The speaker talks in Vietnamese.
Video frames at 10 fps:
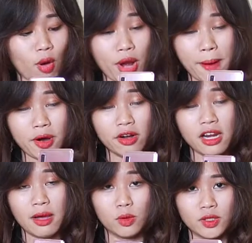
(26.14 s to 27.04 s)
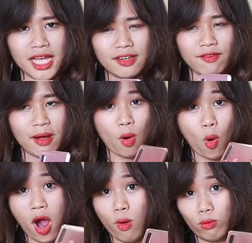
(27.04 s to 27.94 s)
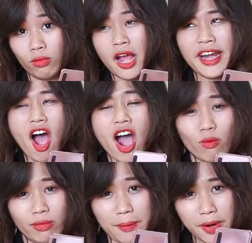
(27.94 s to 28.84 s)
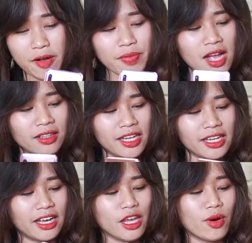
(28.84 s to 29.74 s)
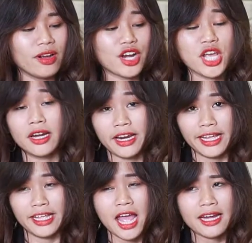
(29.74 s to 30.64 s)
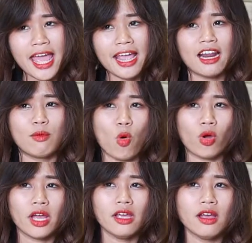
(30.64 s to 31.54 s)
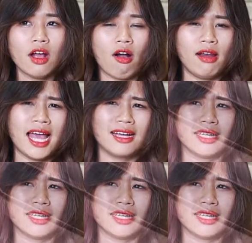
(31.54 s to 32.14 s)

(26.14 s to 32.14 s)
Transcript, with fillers: màu đậm hơn như là màu xanh và màu hồng đỏ hồng đậm hơn thì cái hiệu ứng gradient này đang là một cái à, gọi là